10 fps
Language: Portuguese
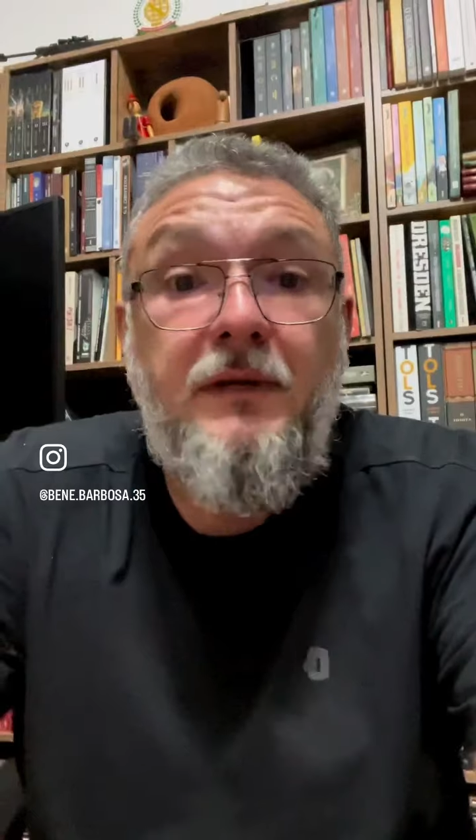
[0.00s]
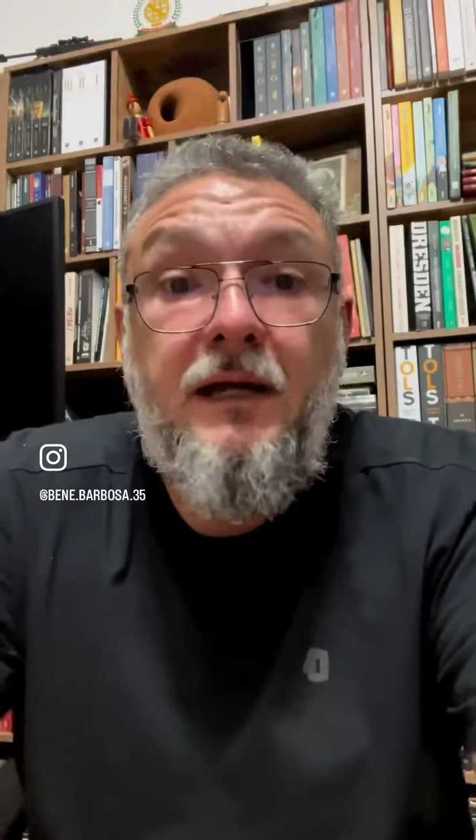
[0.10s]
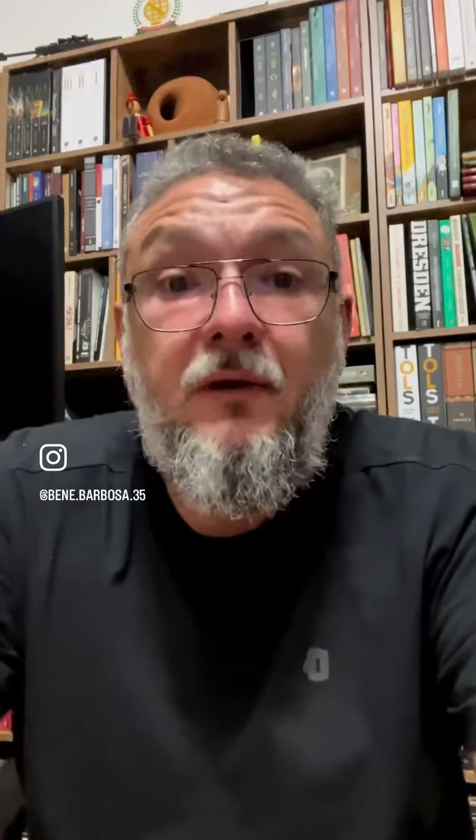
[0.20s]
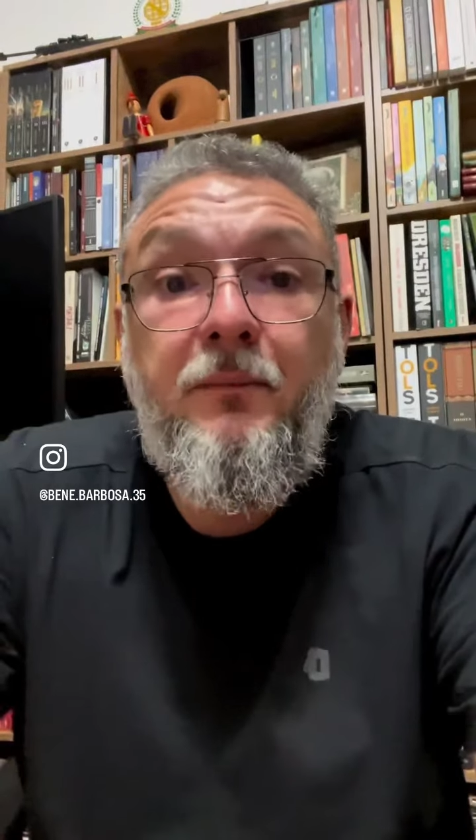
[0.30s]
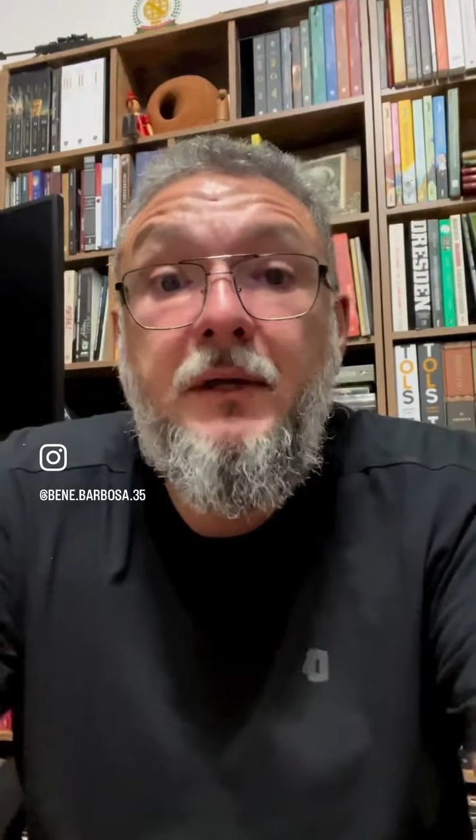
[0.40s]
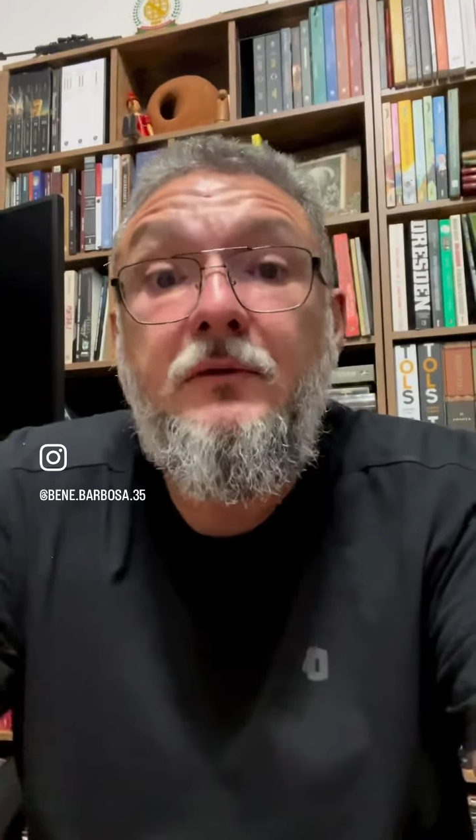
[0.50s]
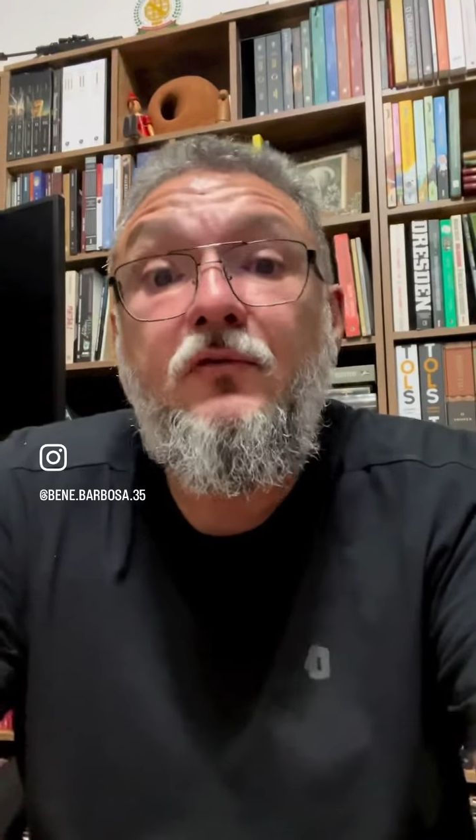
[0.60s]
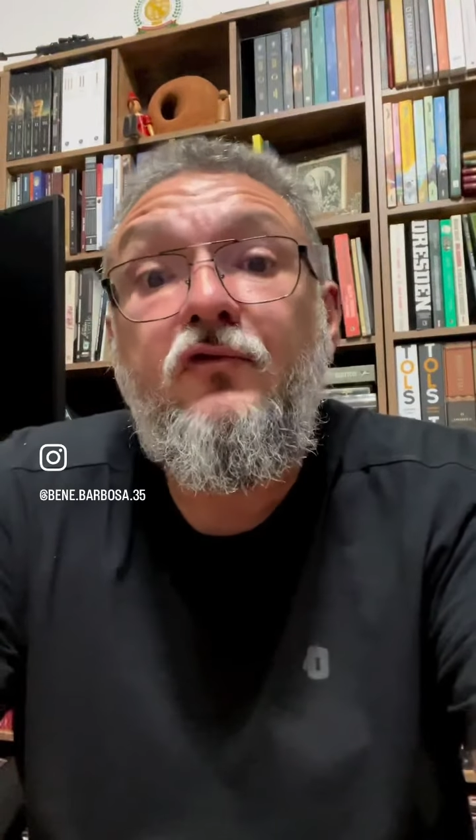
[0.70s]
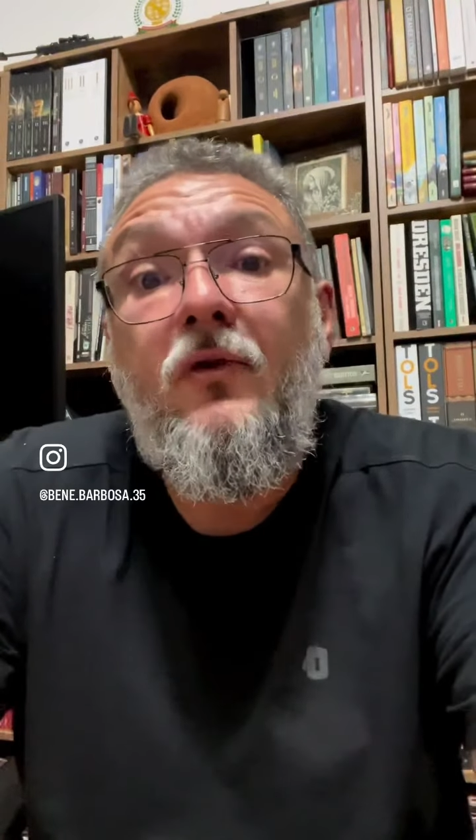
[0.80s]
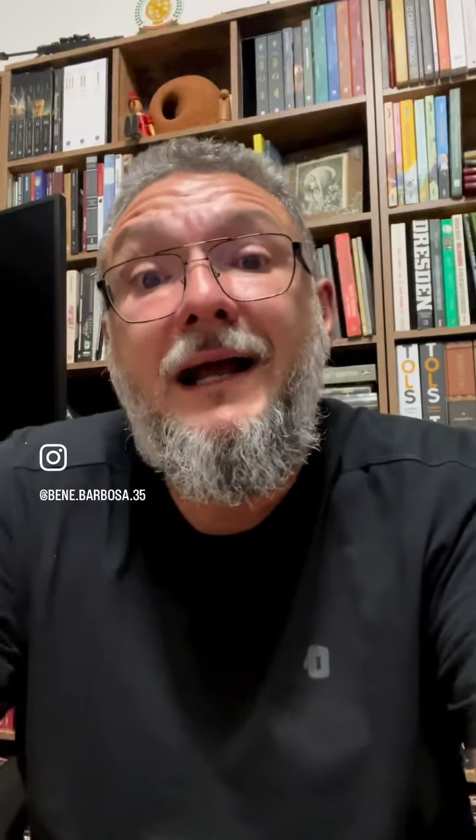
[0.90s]
Não, é porque eu não
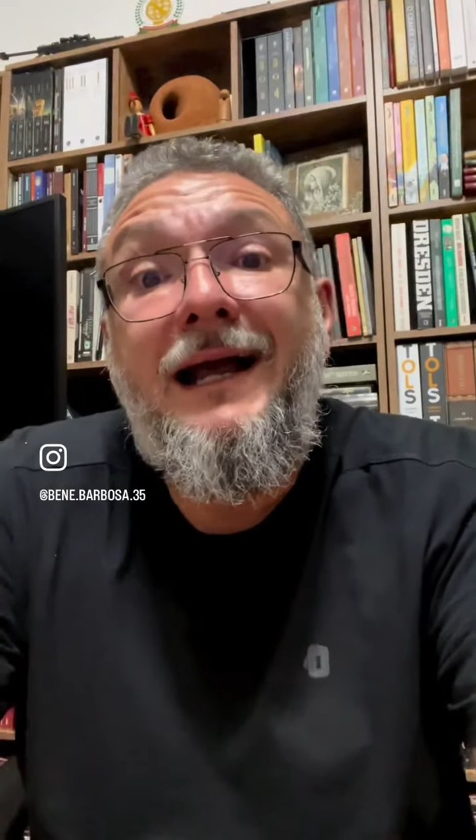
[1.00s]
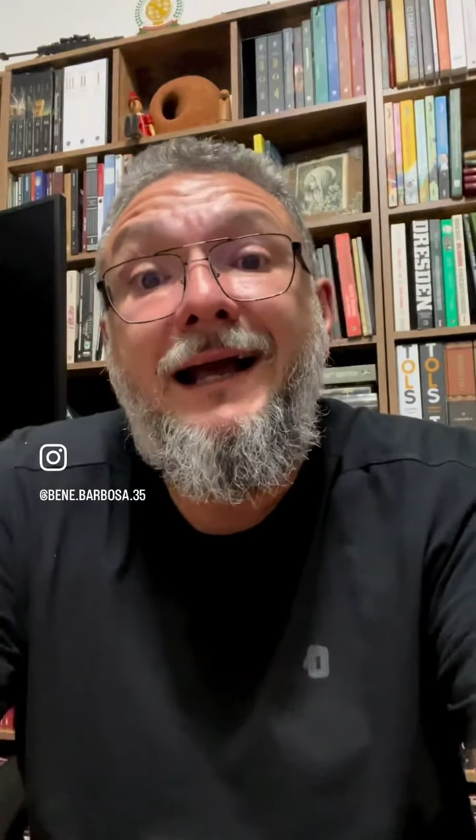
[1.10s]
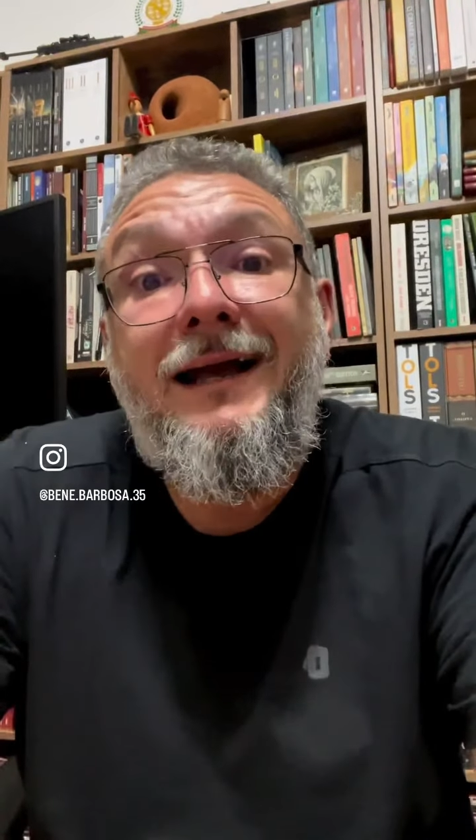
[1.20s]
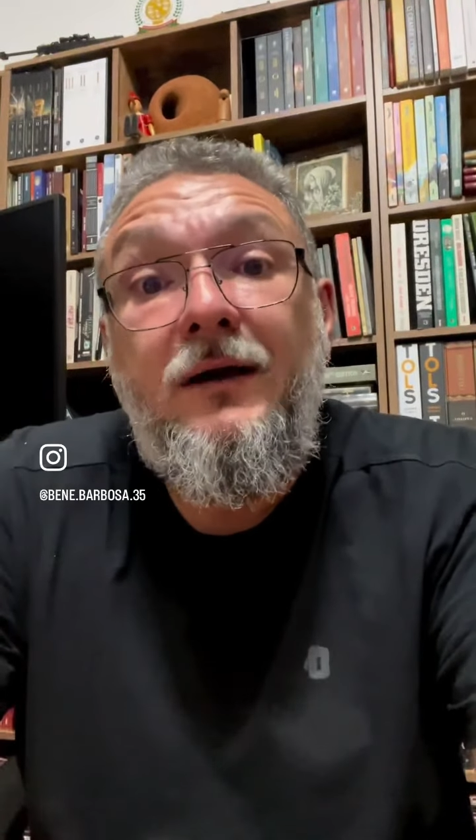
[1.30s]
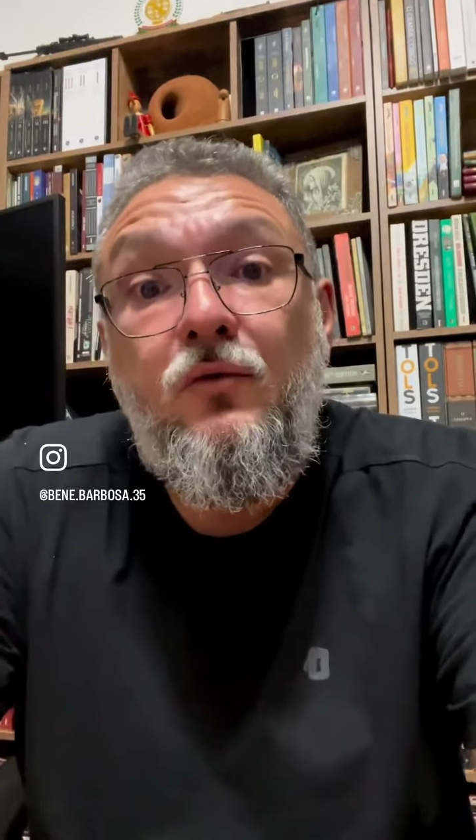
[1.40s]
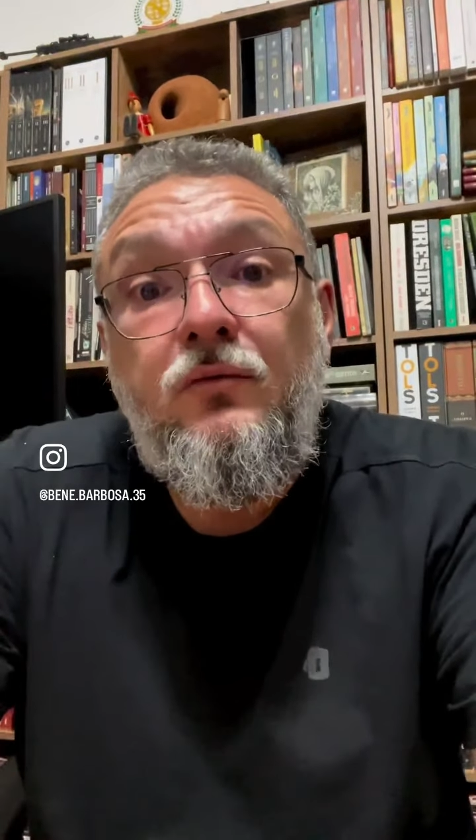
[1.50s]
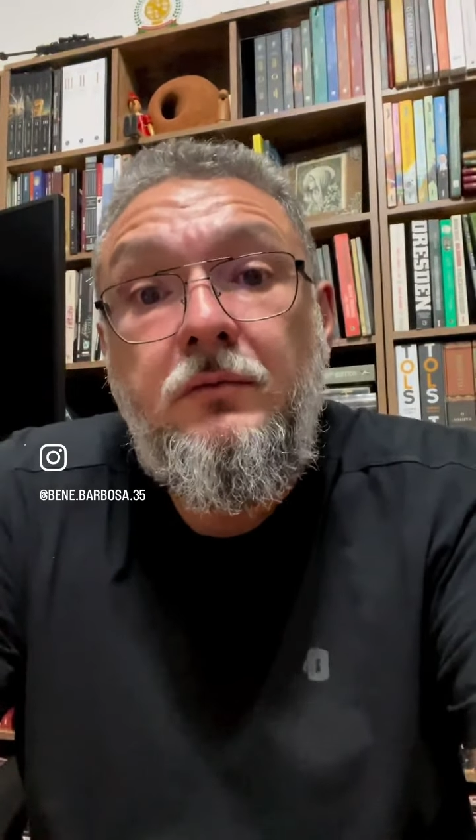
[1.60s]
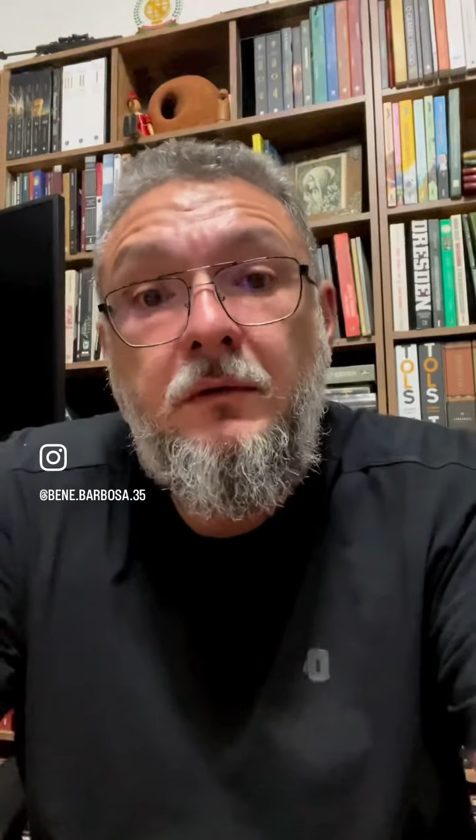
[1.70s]
sou cagão.